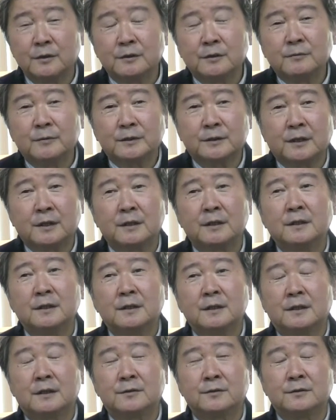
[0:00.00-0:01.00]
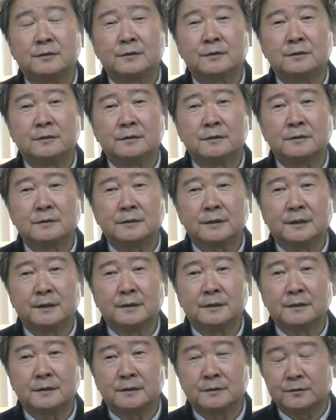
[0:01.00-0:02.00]
でまたあのー、
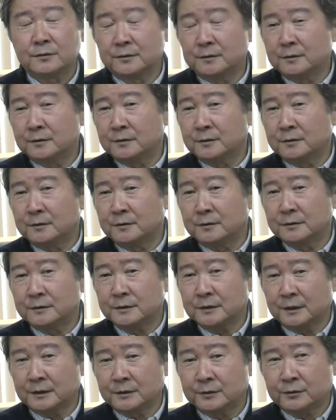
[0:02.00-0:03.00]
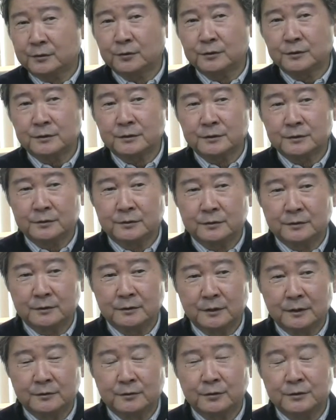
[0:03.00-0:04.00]
ねえっとじゃあ都市,、
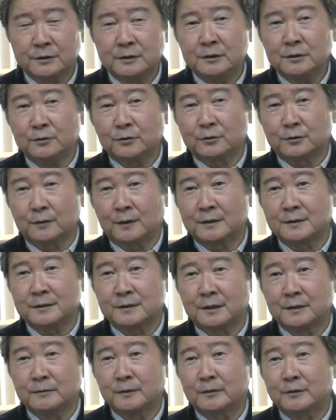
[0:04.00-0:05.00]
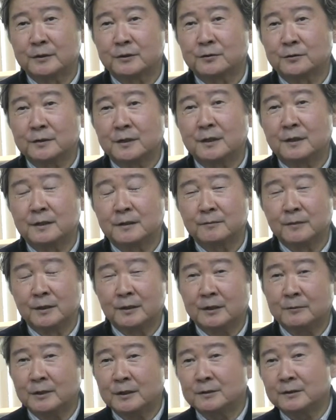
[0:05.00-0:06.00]
ね、都市銀行って言われてた今までのね
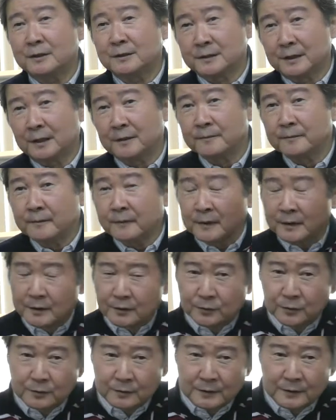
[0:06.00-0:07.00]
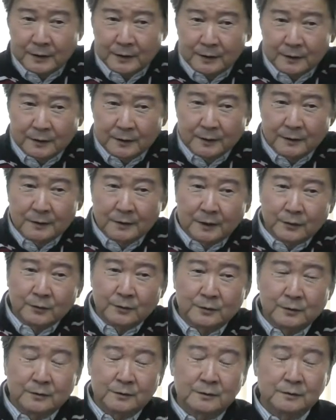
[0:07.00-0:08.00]
メガバンクあるじゃんでこれはね、あのー、
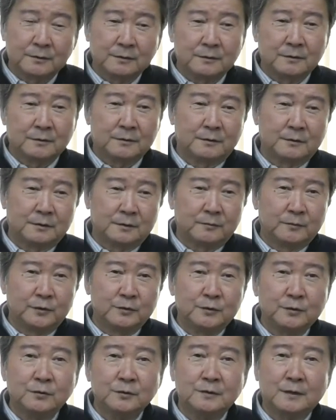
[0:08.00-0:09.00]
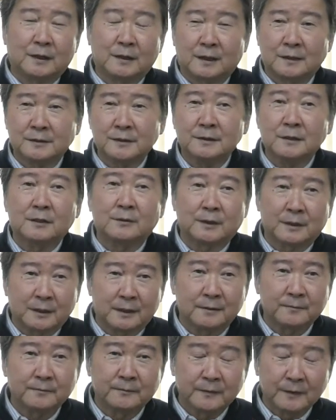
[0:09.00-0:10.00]
もう日本では稼げないわ
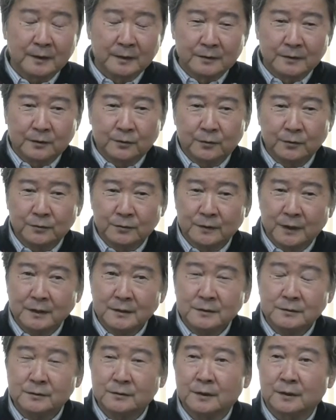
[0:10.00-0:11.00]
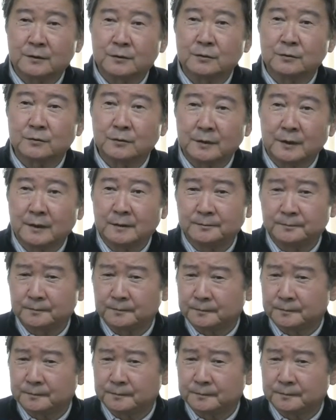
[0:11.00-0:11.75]
けで今度何するかっていうとね